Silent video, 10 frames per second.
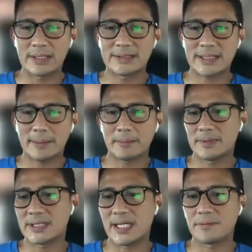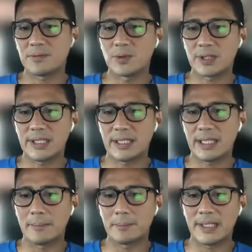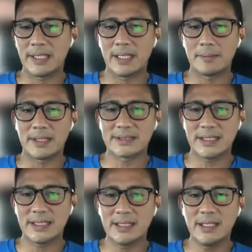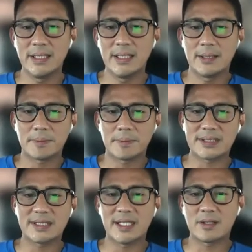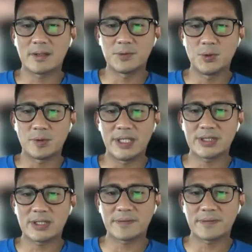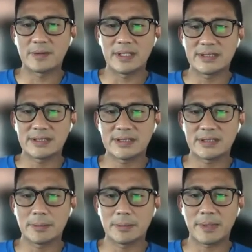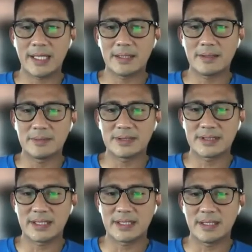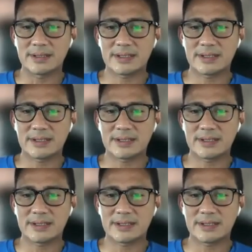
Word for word: Encep Syarif Nurdin MPD MSI, President of Eurasia Foundations Japan Mr.